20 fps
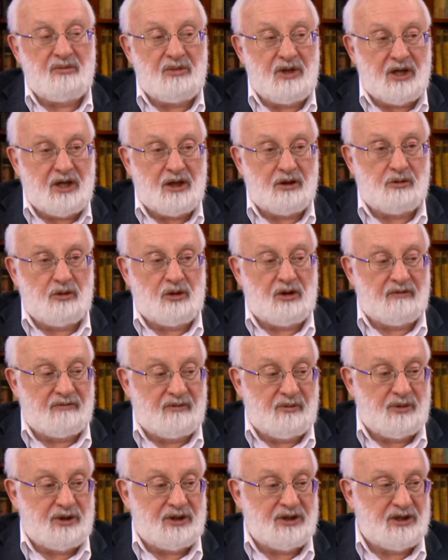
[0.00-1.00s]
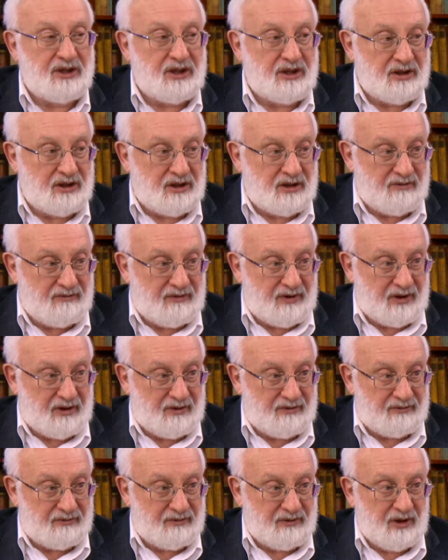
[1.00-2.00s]
и мира только в объединении
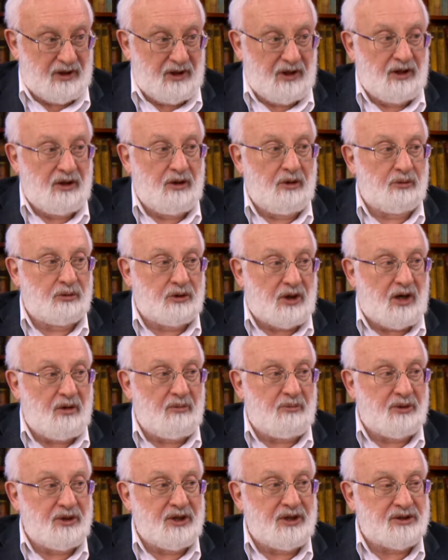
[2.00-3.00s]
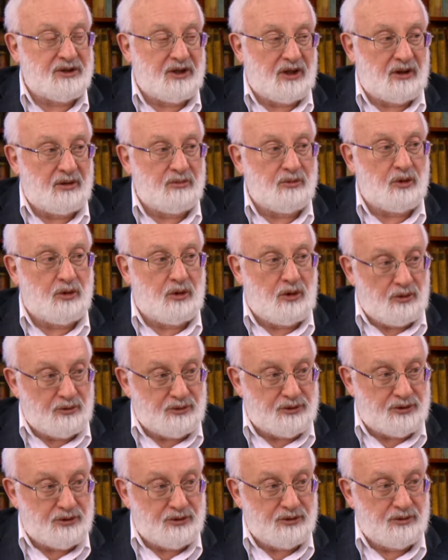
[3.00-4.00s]
евреев. И у Трампа есть к этому
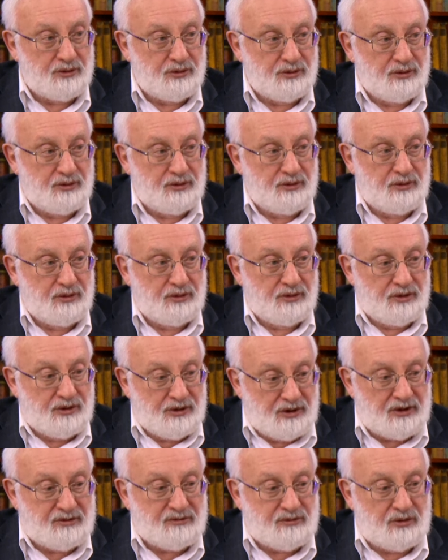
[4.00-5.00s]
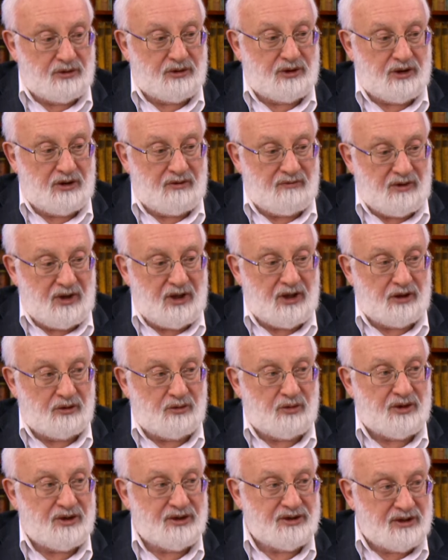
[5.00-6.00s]
ключ. Есть все-таки евреи,
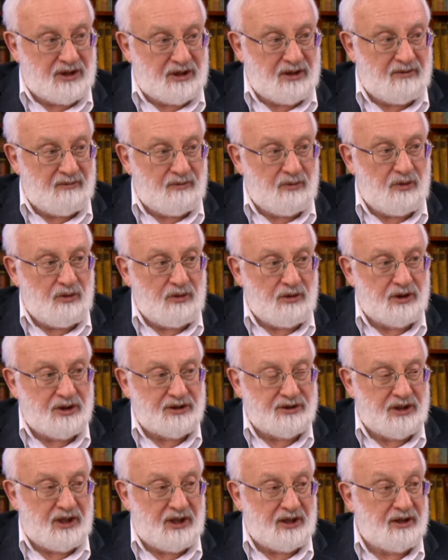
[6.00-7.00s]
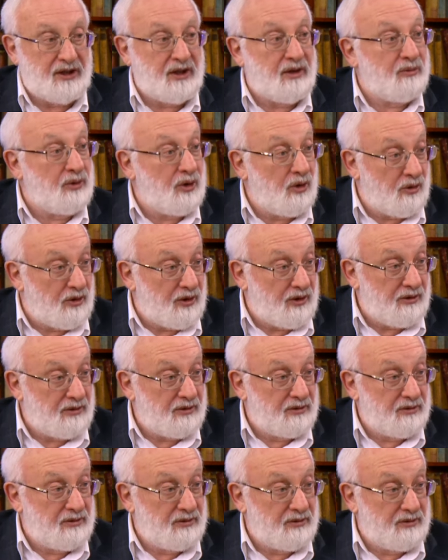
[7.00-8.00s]
которые за него, хотя их и
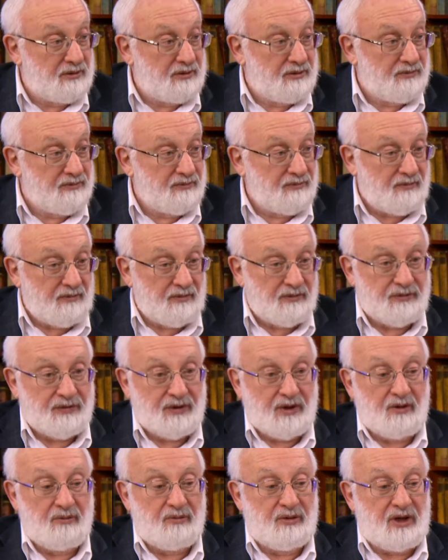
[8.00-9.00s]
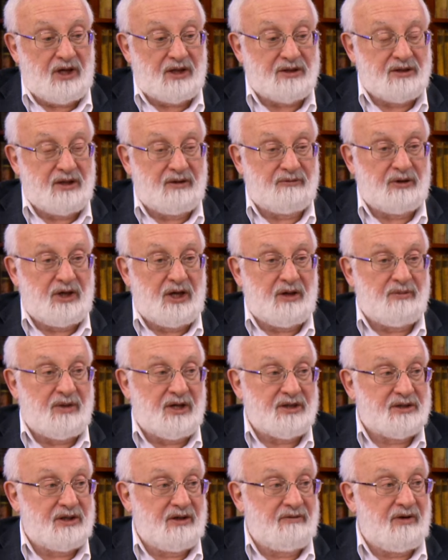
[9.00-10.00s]
немного. Основная
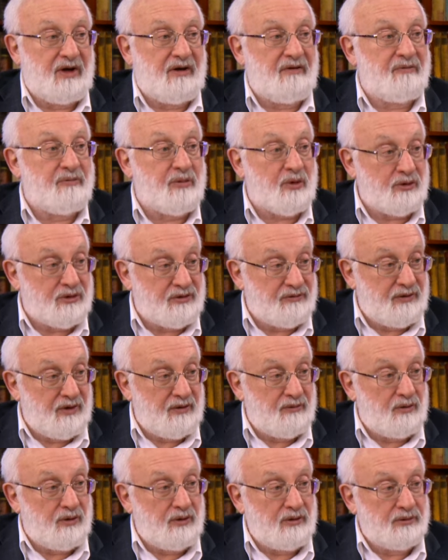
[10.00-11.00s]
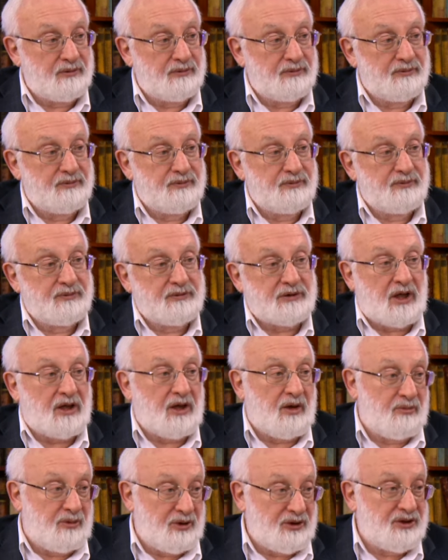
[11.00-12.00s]
масса евреев против него –
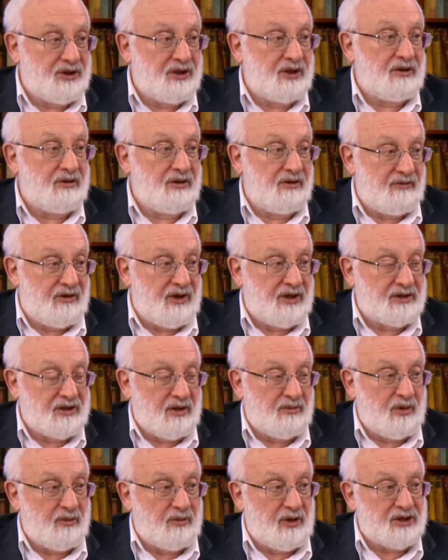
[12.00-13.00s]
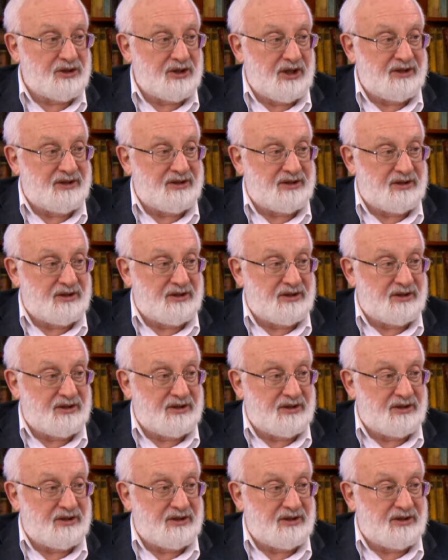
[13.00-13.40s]
как обычно, евреи самые большие